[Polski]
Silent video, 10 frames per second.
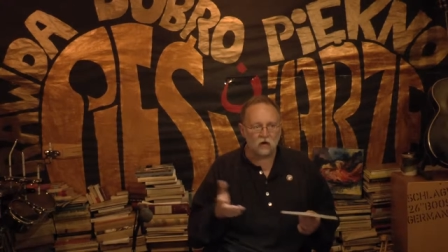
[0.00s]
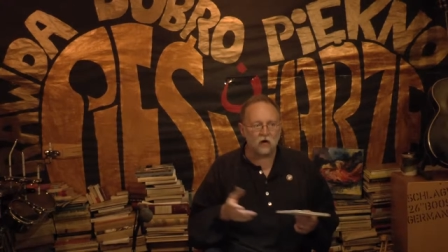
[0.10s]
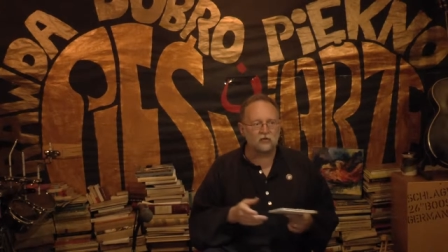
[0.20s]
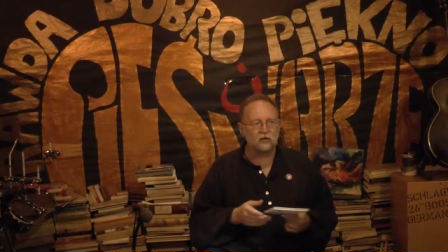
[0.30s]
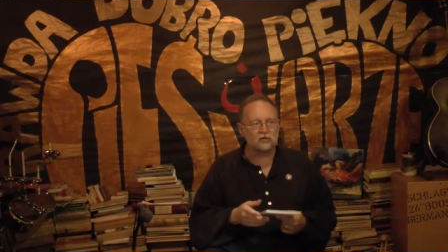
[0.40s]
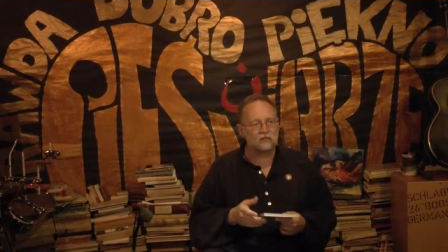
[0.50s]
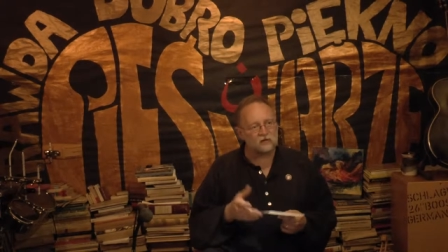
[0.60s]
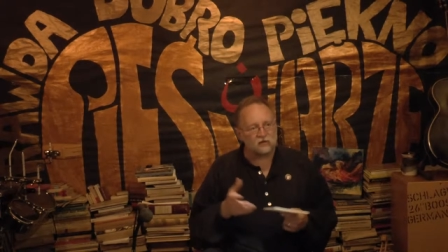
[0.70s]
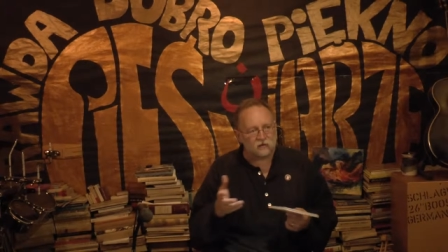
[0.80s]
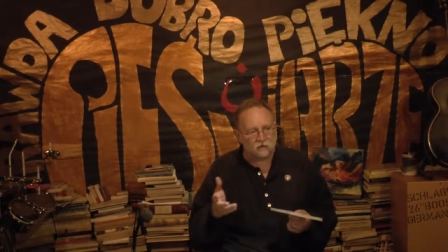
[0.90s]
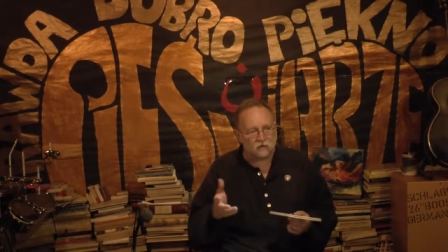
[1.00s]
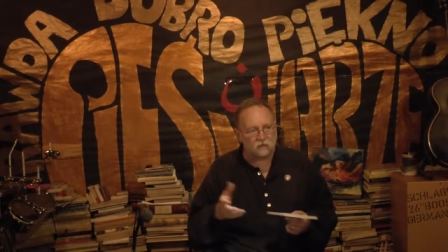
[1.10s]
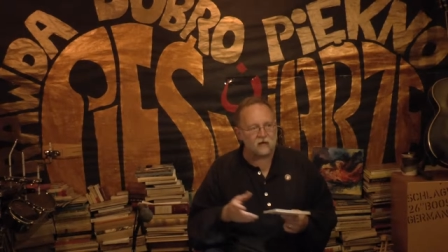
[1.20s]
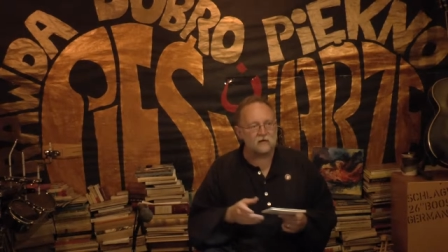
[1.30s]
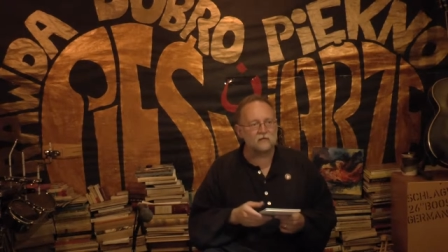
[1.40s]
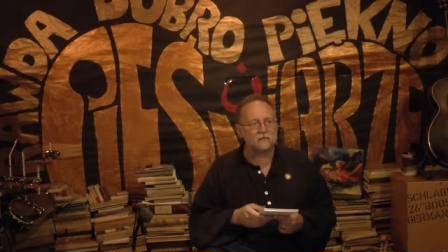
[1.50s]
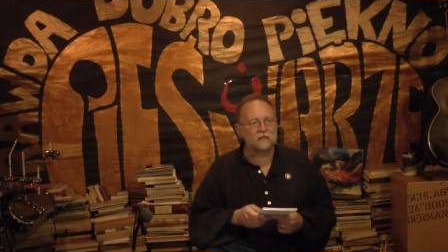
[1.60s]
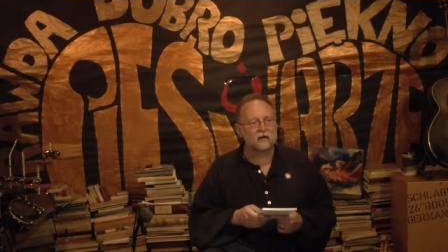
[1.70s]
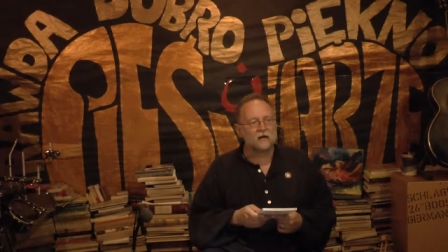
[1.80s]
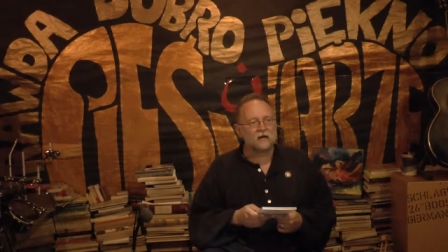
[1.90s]
otoczył właśnie opieką.
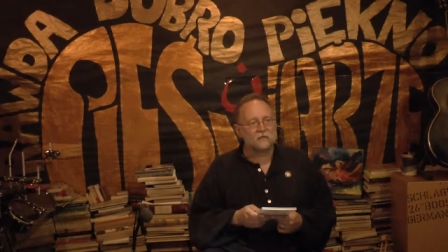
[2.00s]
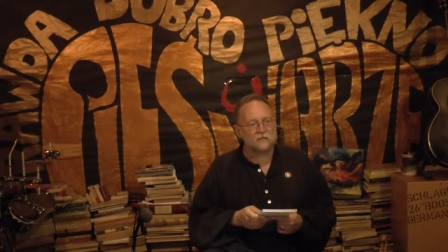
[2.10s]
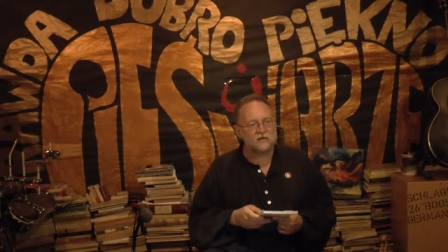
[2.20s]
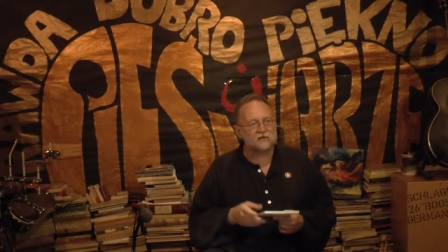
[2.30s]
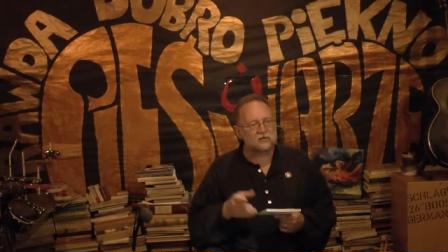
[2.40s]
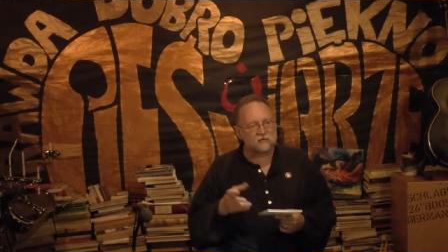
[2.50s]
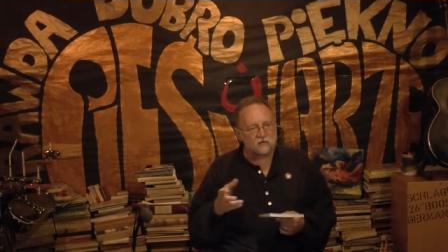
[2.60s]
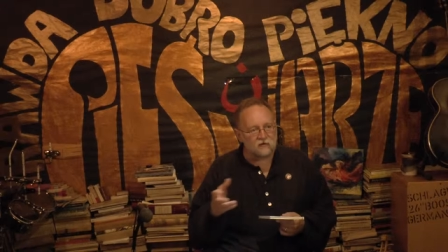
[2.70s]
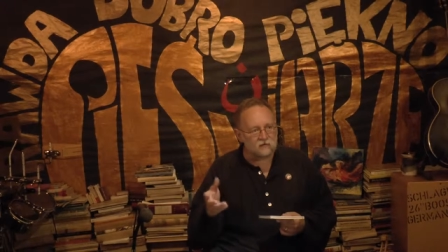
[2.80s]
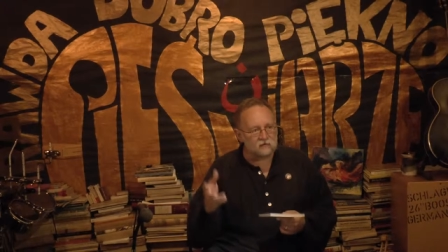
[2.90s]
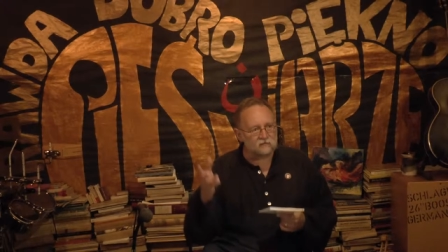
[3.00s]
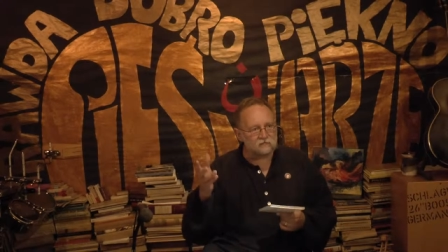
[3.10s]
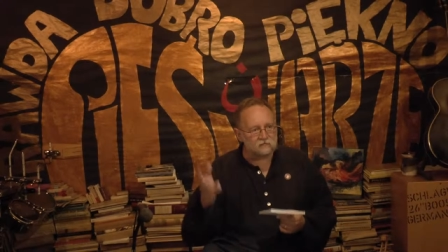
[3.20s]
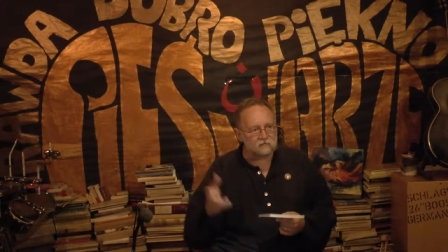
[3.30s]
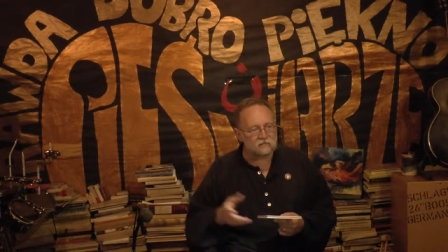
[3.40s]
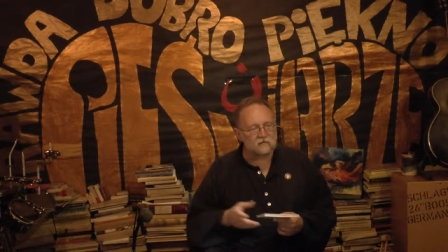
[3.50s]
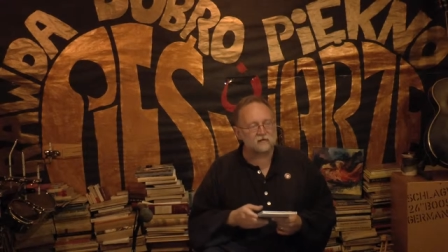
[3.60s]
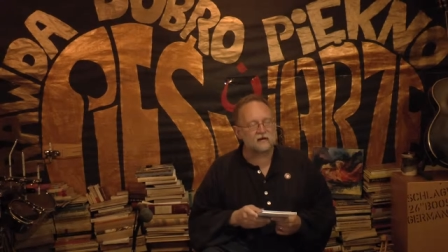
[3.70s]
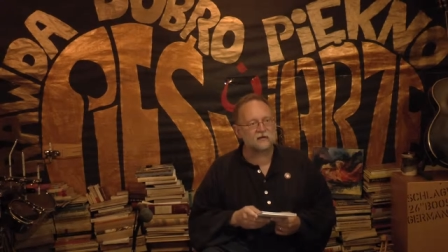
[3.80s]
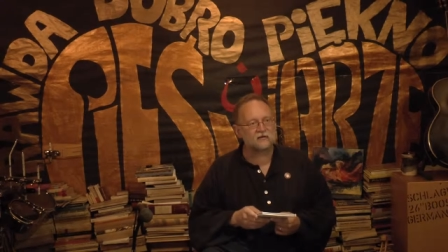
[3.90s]
Mistrz Villon,
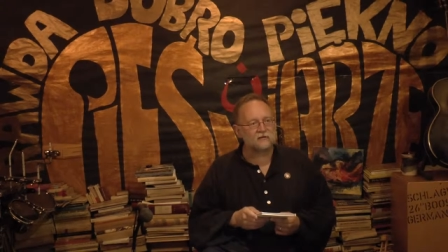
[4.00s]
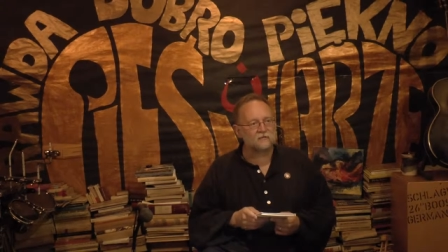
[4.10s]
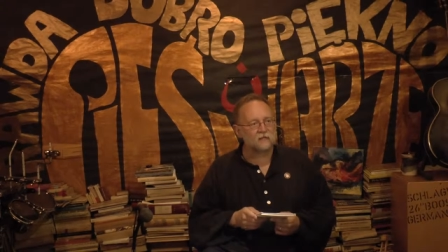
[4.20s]
starszy,